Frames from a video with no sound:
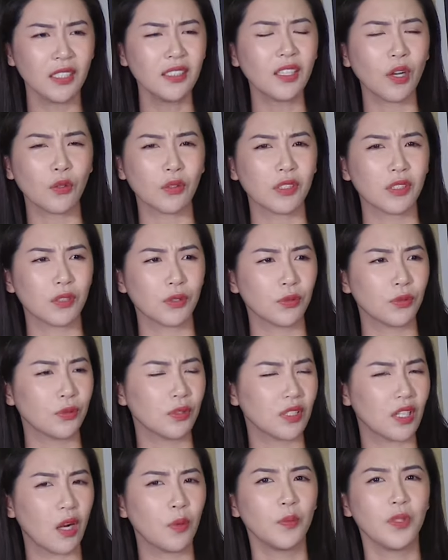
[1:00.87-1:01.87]
很早的时候
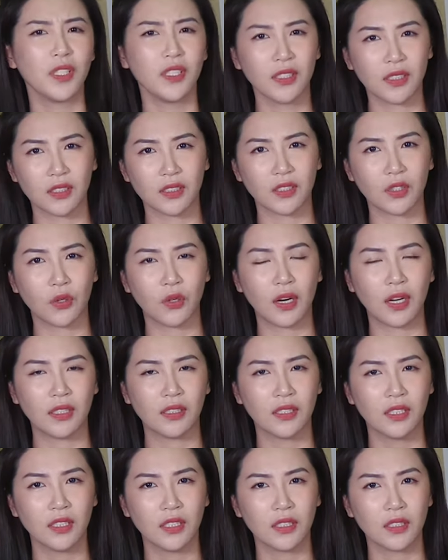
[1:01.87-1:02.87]
就是刚毕业的时候啊，
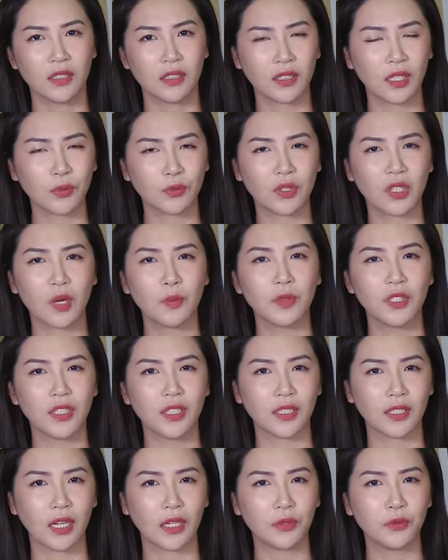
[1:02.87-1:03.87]
大学刚毕
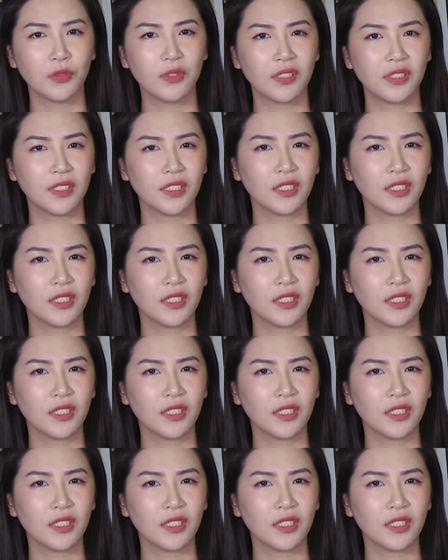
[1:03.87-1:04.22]
业，他就